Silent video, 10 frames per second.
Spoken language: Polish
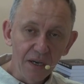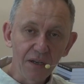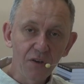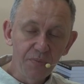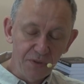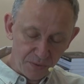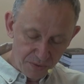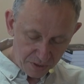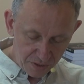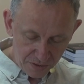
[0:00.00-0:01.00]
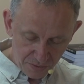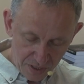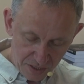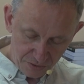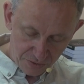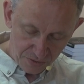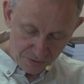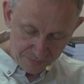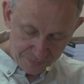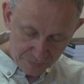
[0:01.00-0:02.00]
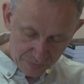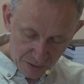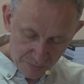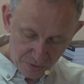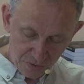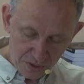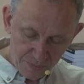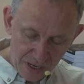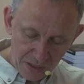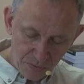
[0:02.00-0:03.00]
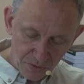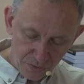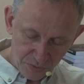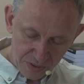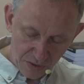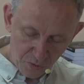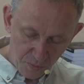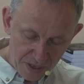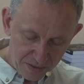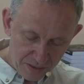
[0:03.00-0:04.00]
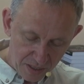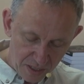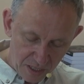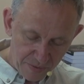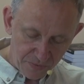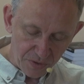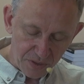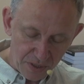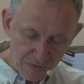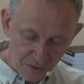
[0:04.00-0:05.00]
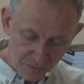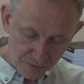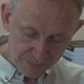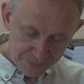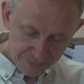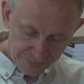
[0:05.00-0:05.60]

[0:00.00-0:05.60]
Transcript: Rękopisu nigdy nie odnaleziono. Ponoć spalił go już za okupację, ale na pewno nic nie wiadomo.